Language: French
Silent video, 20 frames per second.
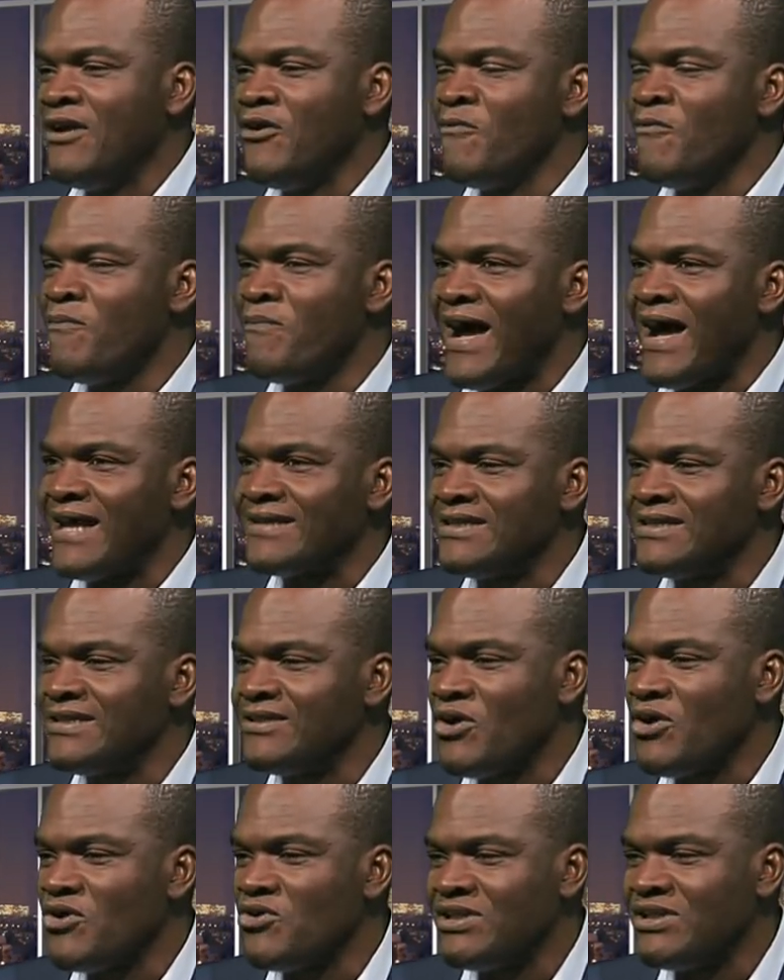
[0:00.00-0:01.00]
une partie
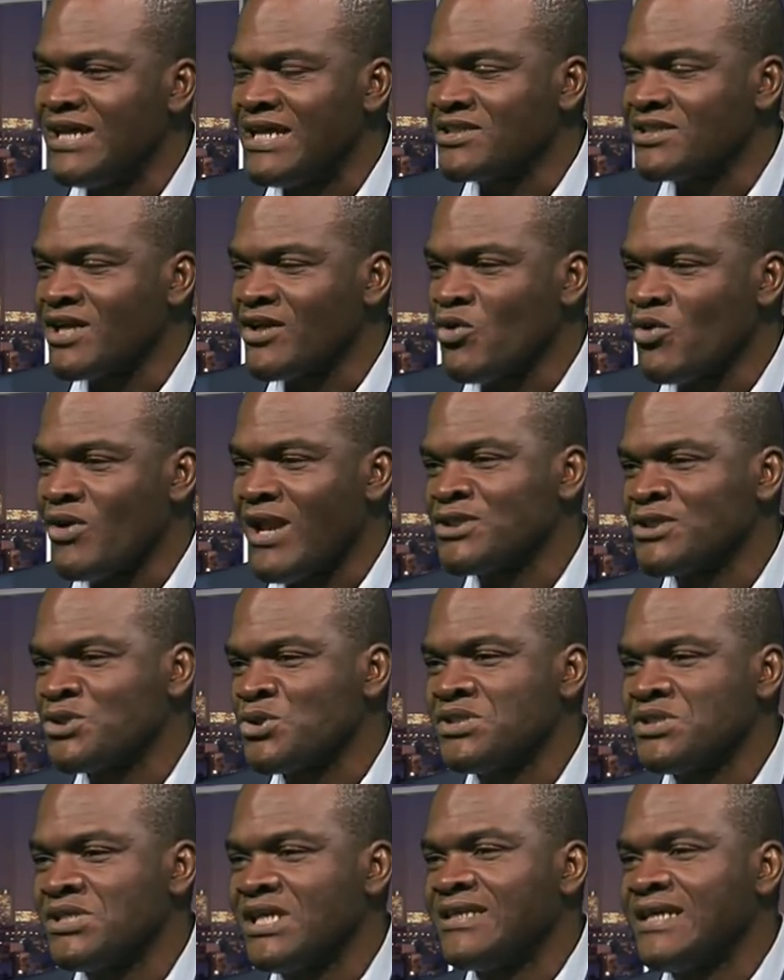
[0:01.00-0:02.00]
des gens de la
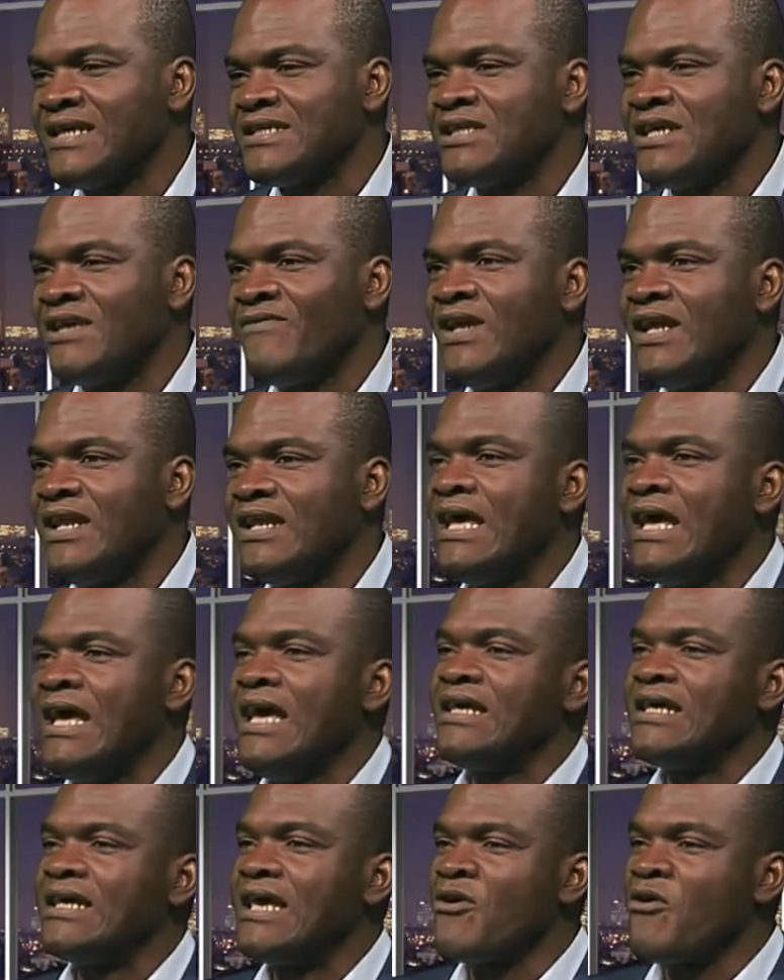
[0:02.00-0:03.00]
société civile
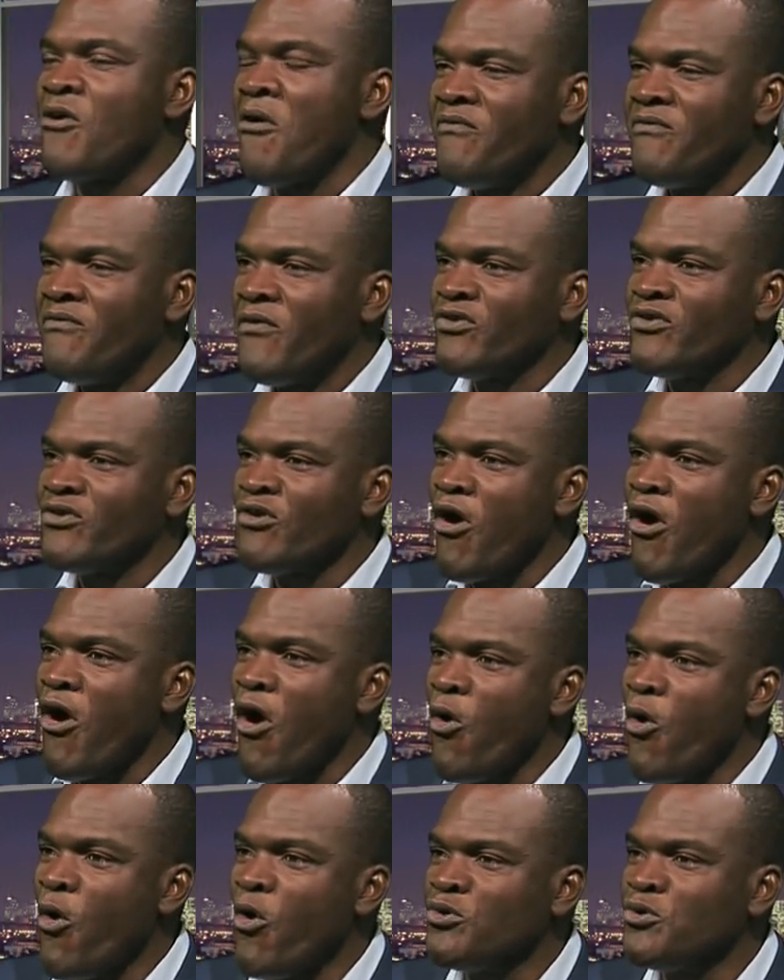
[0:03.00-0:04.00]
qui confondent leur
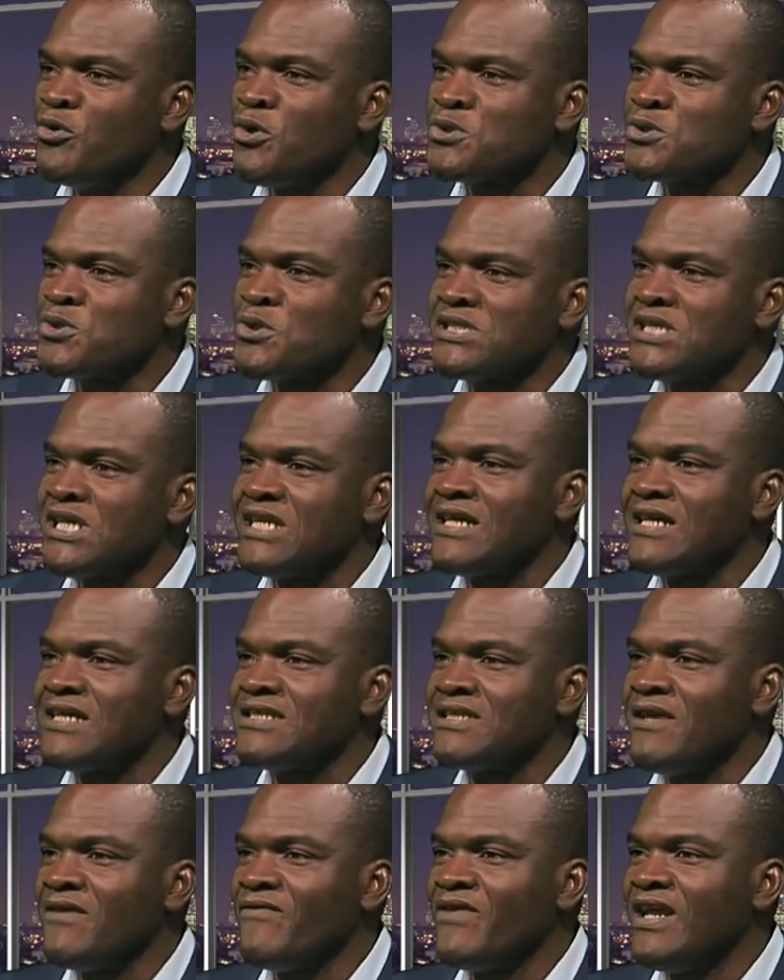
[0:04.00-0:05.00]
rôle de société
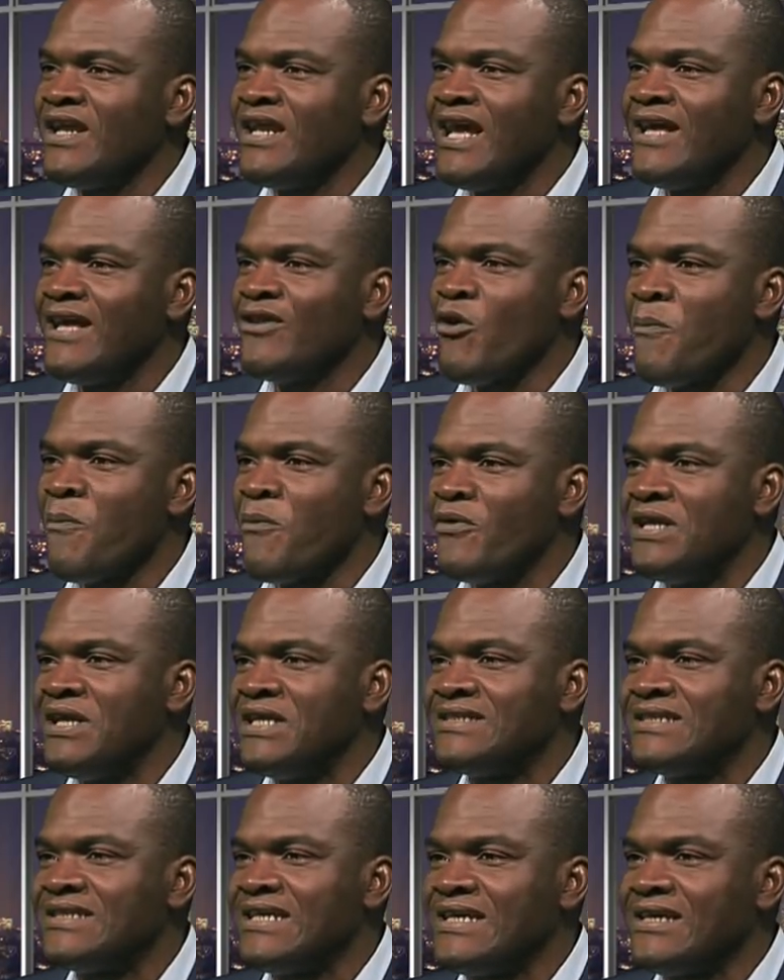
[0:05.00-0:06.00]
civile et de
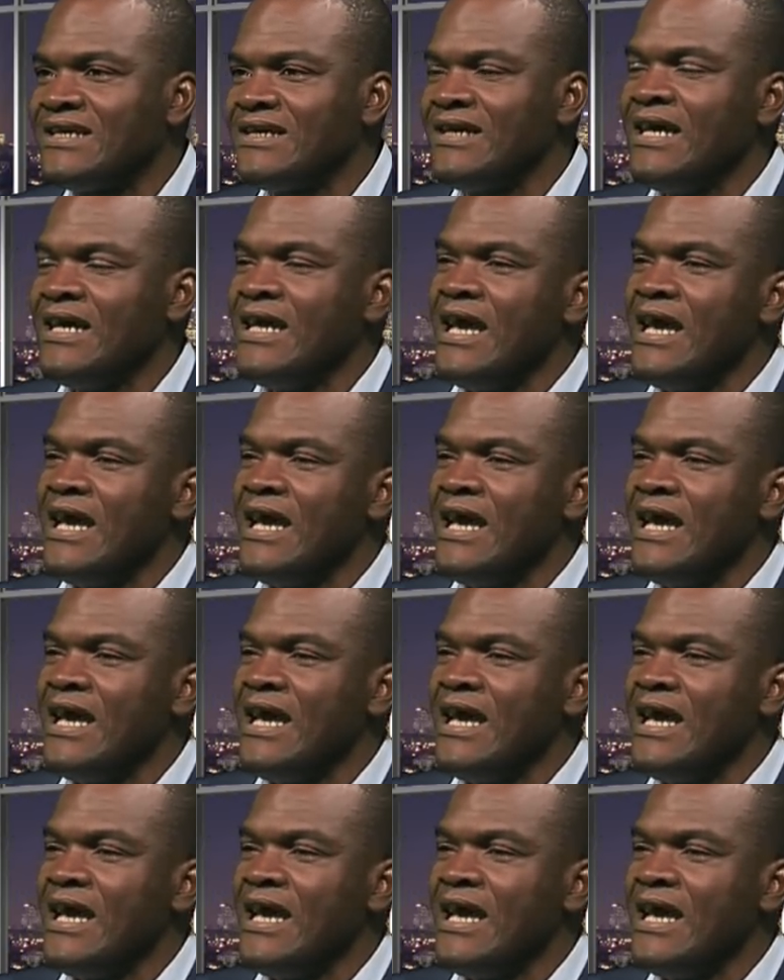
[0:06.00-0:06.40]
politique, et,